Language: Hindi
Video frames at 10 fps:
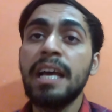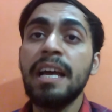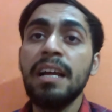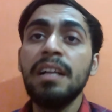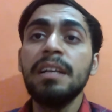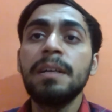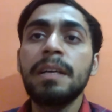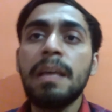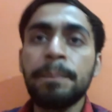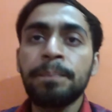दिया है
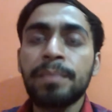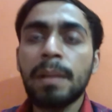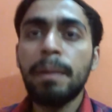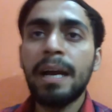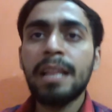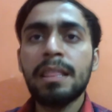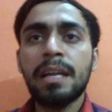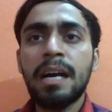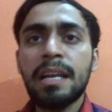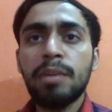कि भारत
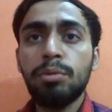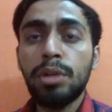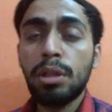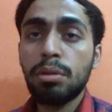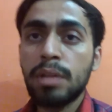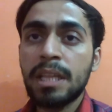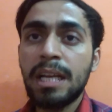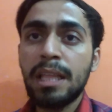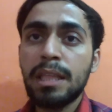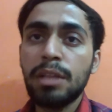सरकार की
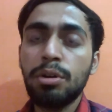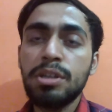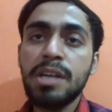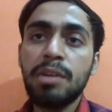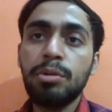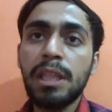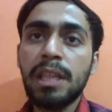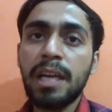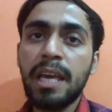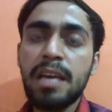1947 से
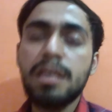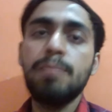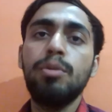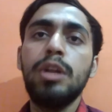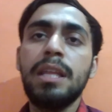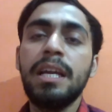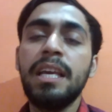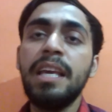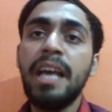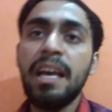2019 तक एक ही पॉलिसी
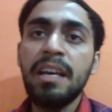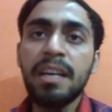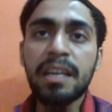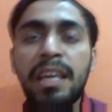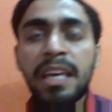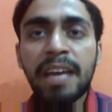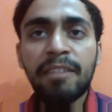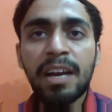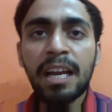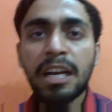रही है कि ये
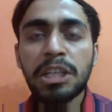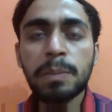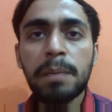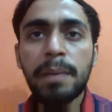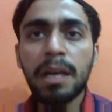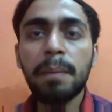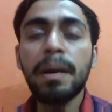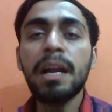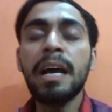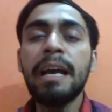वाला कश्मीर भी
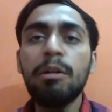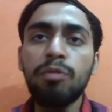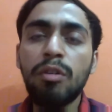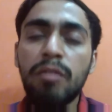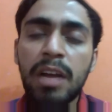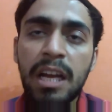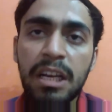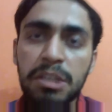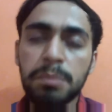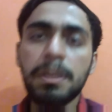हमारा है और वो वाला
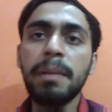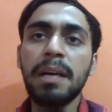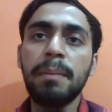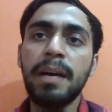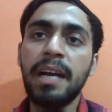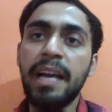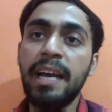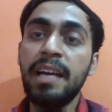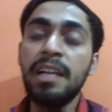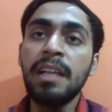कश्मीर भी हमारा
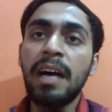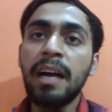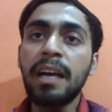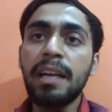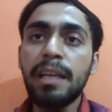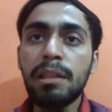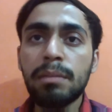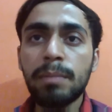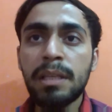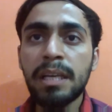है अगर
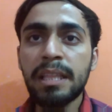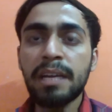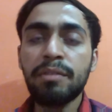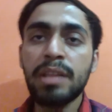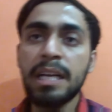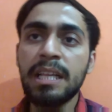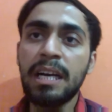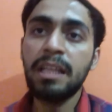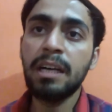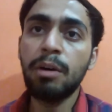इस इसकी तरफ ज़्यादा
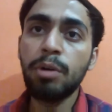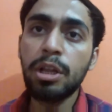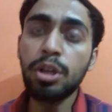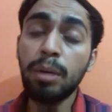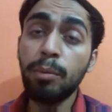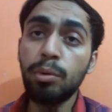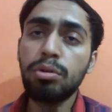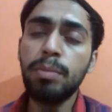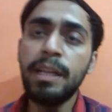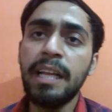आग दिखाओगे तो हम
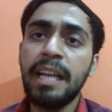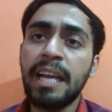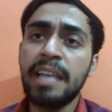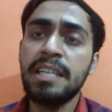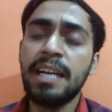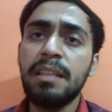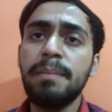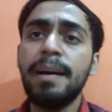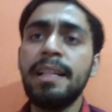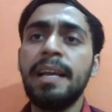उसको भी ले लेंगे जाहिर
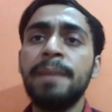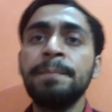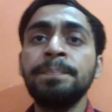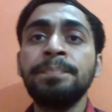सी बात है